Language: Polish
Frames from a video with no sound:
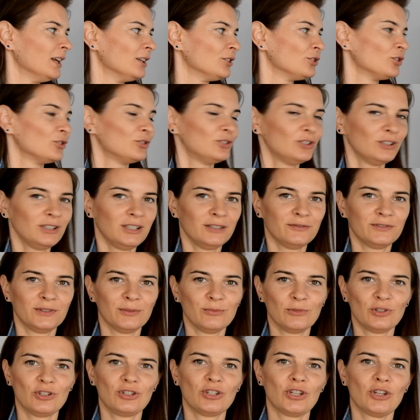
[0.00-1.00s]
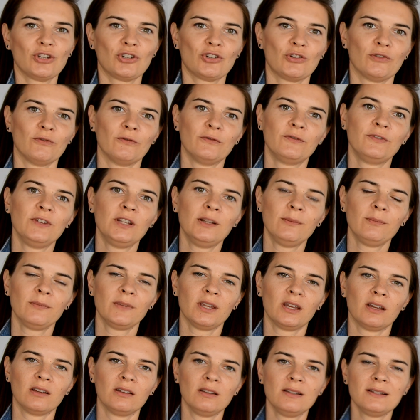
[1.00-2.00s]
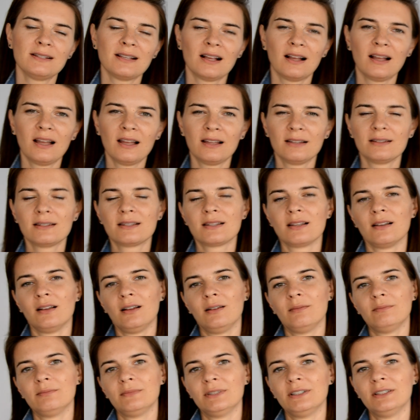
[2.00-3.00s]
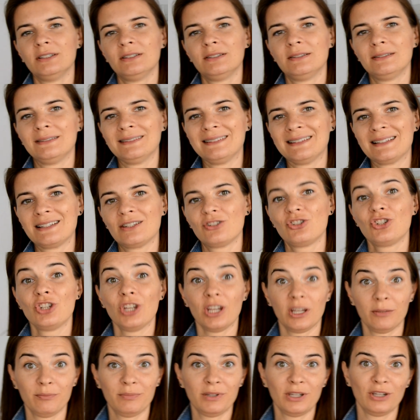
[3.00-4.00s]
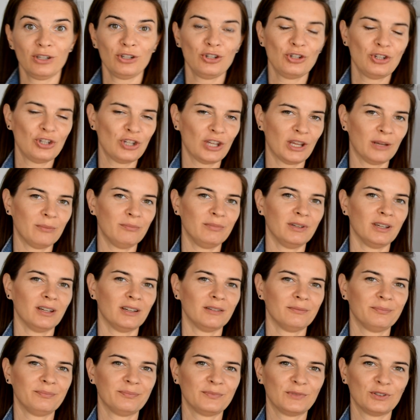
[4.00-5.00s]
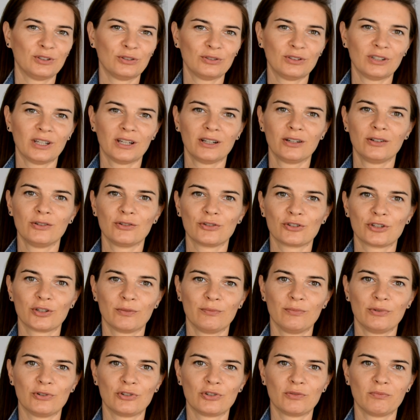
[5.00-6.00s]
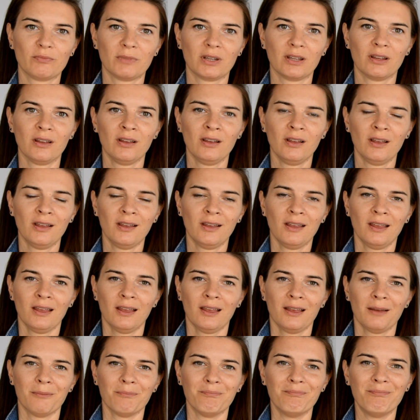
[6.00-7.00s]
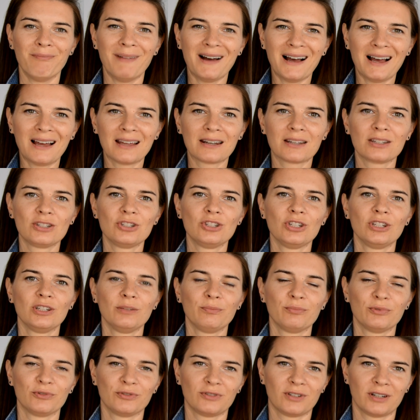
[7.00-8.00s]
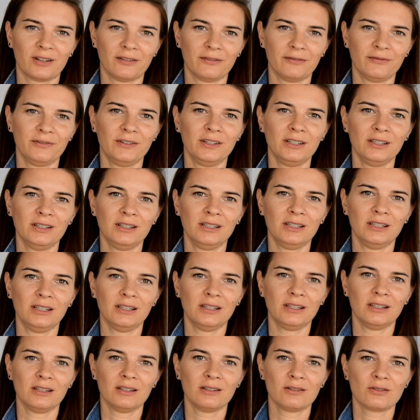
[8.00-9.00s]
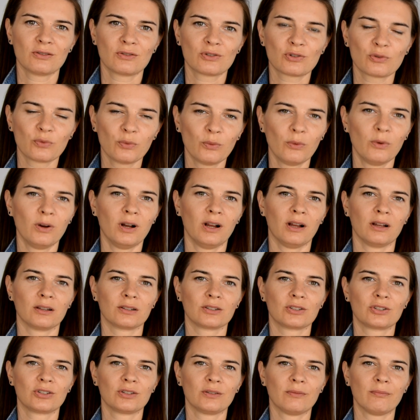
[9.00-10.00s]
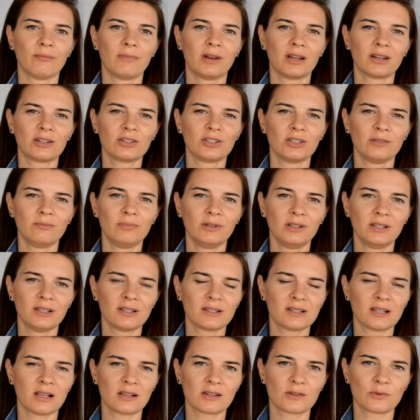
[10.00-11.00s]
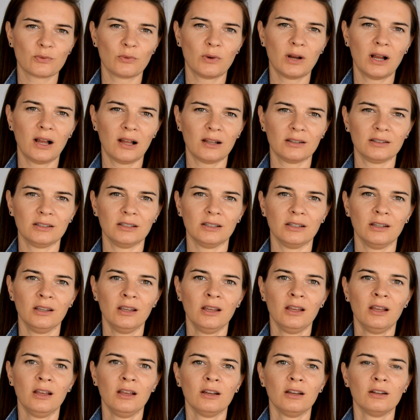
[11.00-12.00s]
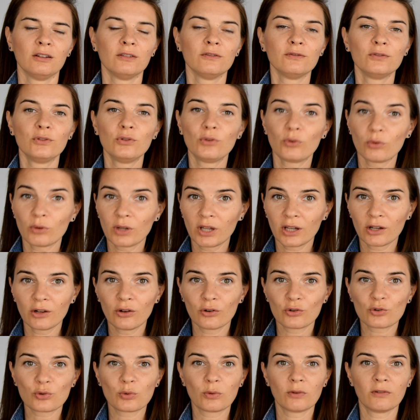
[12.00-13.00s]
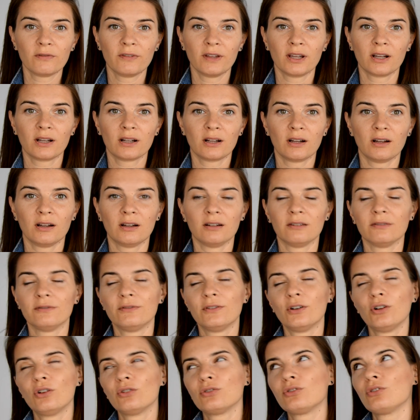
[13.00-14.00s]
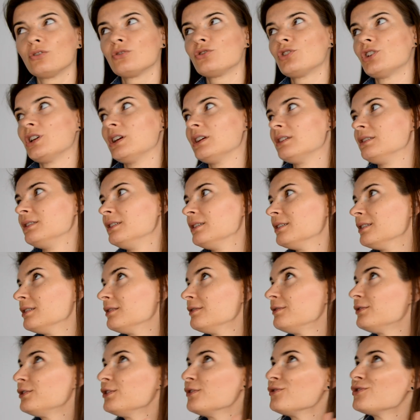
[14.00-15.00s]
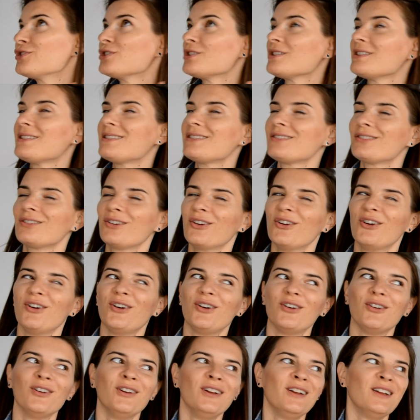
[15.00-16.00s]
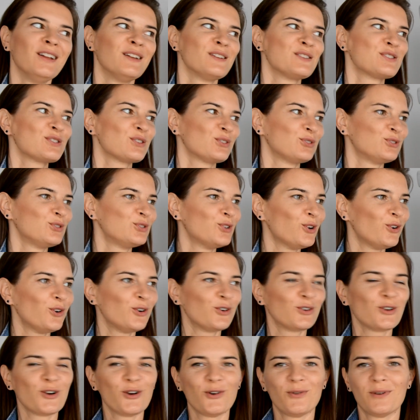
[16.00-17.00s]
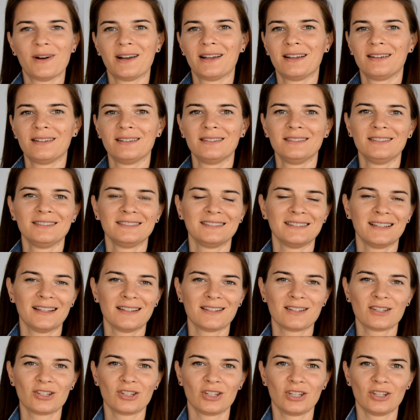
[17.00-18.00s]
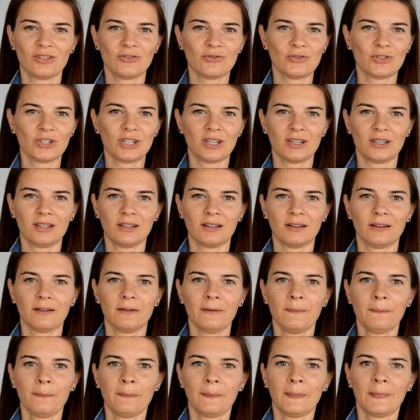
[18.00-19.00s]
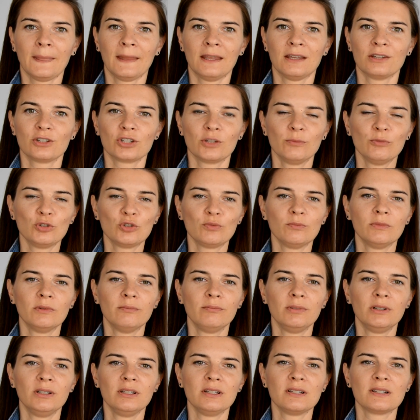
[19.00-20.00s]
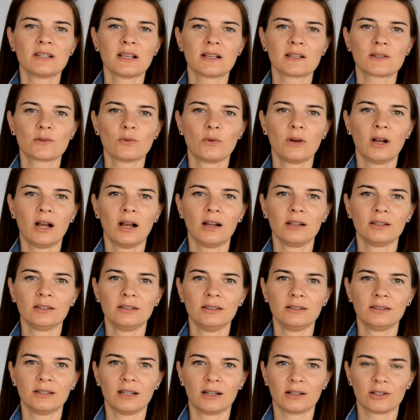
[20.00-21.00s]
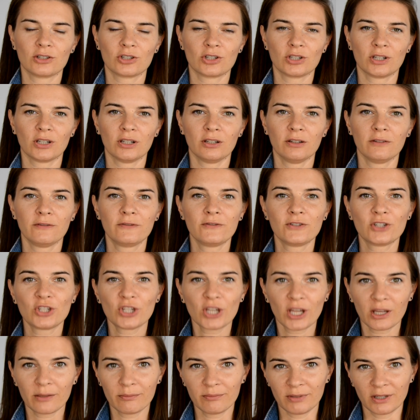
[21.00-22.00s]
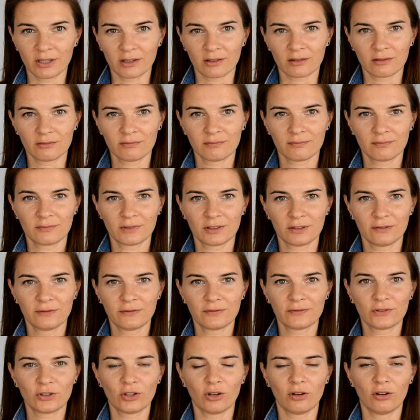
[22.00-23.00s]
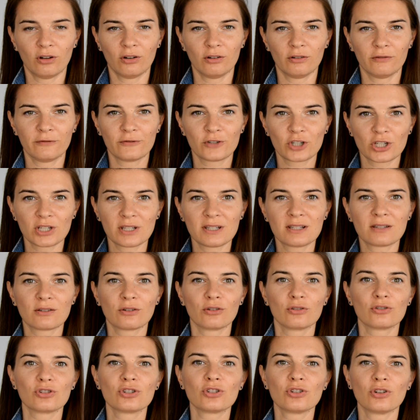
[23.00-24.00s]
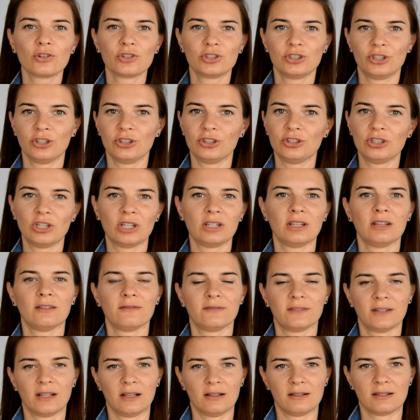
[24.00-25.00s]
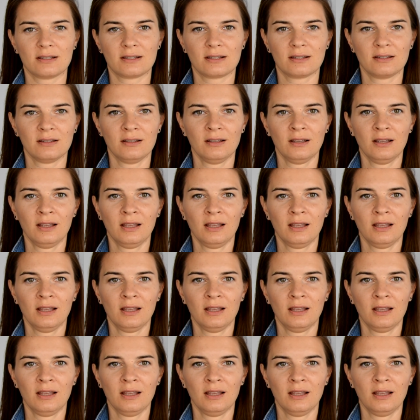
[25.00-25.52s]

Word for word: To tyle w tym dzisiejszym filmie i zachęcam Ciebie i siebie do tego, żebyśmy bardziej potrafili słuchać, bardziej byli zasłuchani w drugiego człowieka, w otoczenie, w to wszystko, co dookoła nas się dzieje, żebyśmy byli zasłuchani także w siebie, w to wszystko, co się dzieje w nas.